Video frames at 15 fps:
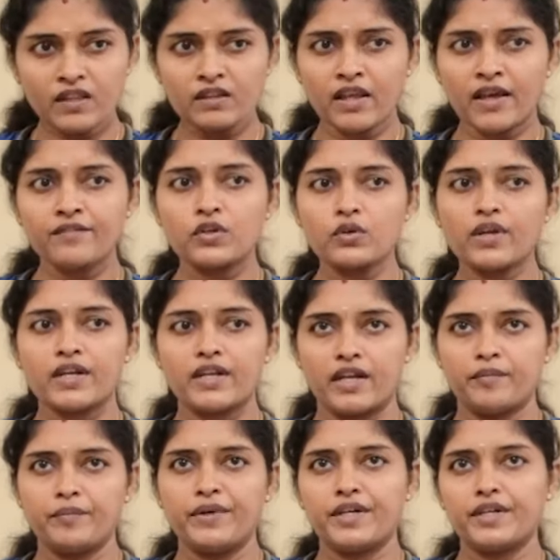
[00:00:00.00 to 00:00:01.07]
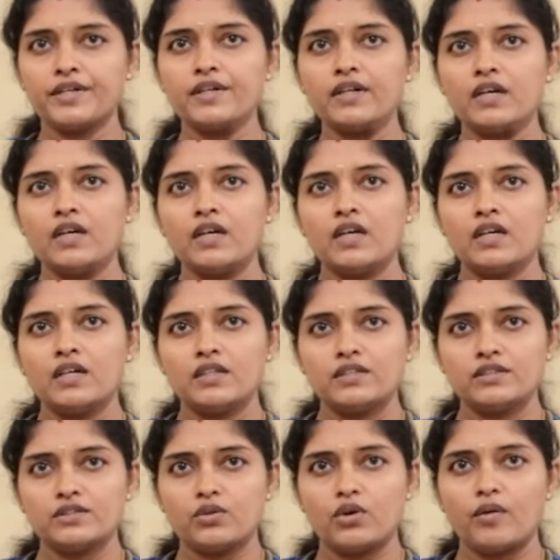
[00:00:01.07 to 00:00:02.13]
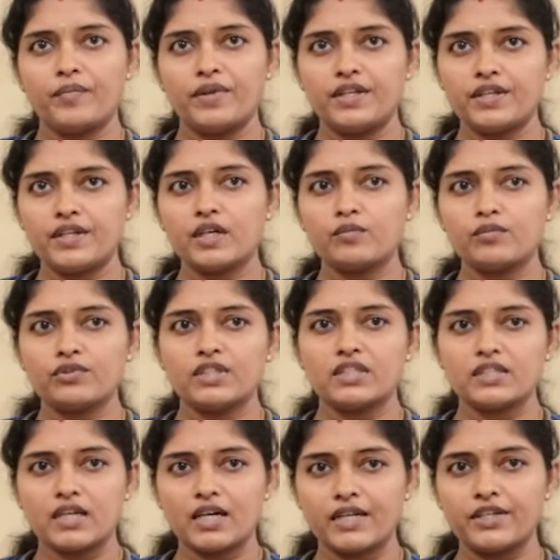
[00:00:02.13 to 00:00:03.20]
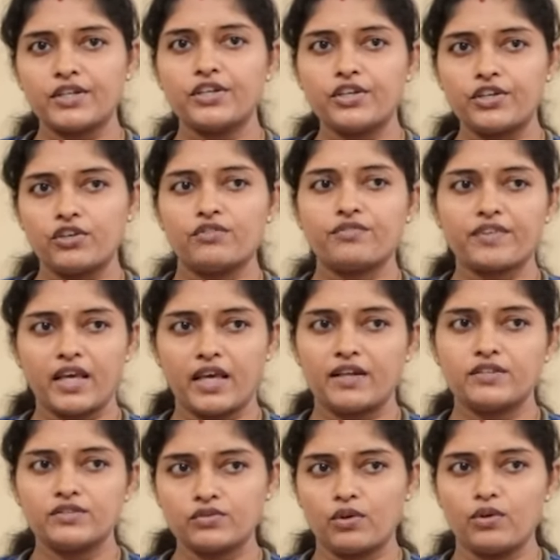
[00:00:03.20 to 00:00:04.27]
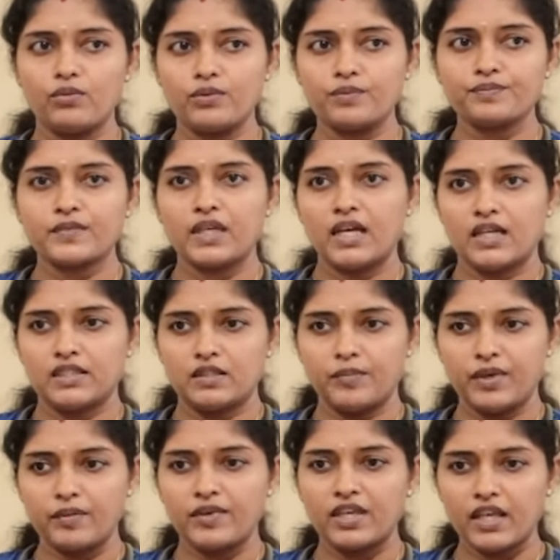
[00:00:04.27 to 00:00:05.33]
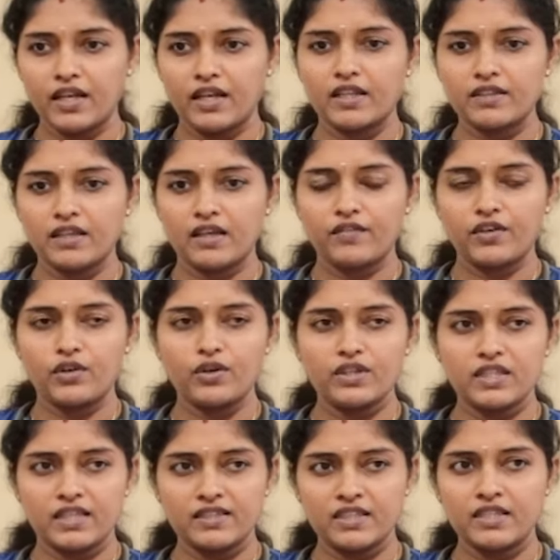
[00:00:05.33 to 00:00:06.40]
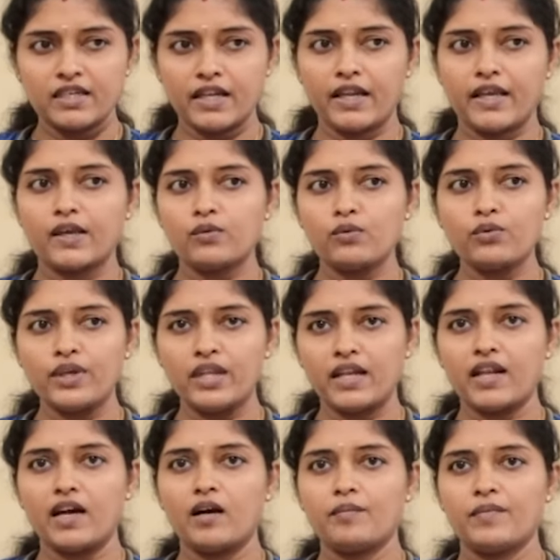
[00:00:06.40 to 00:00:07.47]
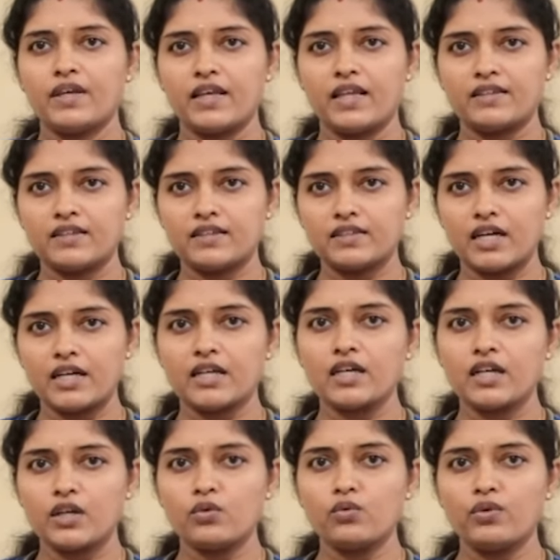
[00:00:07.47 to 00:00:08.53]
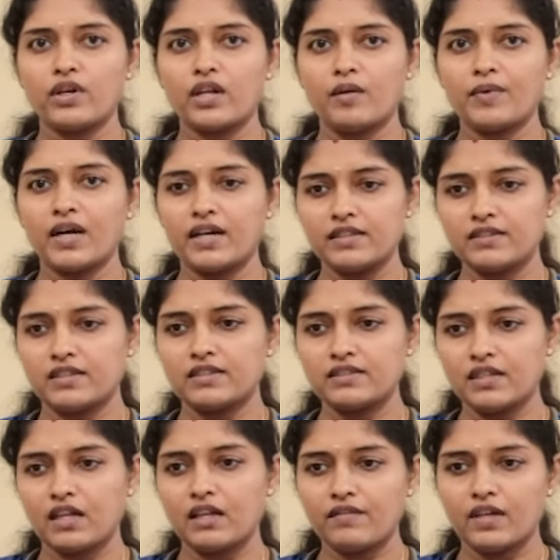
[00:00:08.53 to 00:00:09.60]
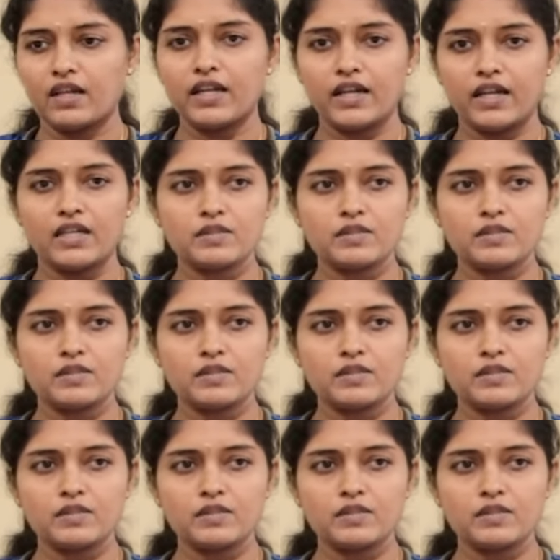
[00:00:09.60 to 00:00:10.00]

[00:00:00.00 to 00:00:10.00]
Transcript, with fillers: தே ஹேவ் டு கெட் அட்மிட்டட் ஸோ அப்படி இருக்கும்போது அந்த கண்டினியூட்டி ஆஃப் கேர்ன்னு சொல்லுவோம் அந்த பேபிக்கு என்ன தேவையோ அது எந்த டிலேவும் இல்லாமல் எந்த தடங்களும் இல்லாமல் அடுத்தடுத்த லெவலில் எல்லா